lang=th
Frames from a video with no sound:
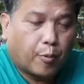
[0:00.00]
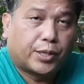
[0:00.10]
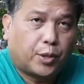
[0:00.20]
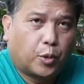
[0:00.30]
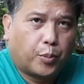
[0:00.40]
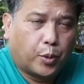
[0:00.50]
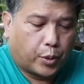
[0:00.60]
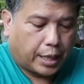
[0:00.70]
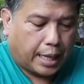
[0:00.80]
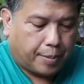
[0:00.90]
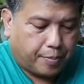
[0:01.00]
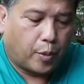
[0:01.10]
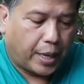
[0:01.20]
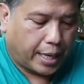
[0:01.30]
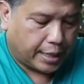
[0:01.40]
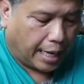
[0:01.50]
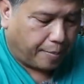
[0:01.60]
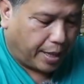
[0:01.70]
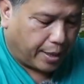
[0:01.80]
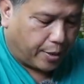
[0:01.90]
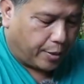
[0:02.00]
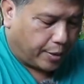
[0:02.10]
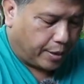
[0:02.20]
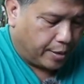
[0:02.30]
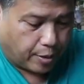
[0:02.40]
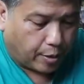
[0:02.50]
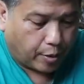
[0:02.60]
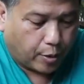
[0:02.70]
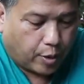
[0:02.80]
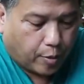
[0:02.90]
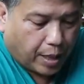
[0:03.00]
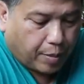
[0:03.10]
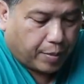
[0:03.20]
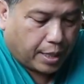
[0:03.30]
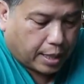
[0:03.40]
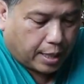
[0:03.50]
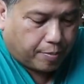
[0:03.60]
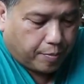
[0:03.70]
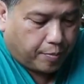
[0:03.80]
นำวัสดุปลูกนะครับ ลงไปในกระถางใหม่ก่อนรองก้นลงไปแบบนี้นะครับ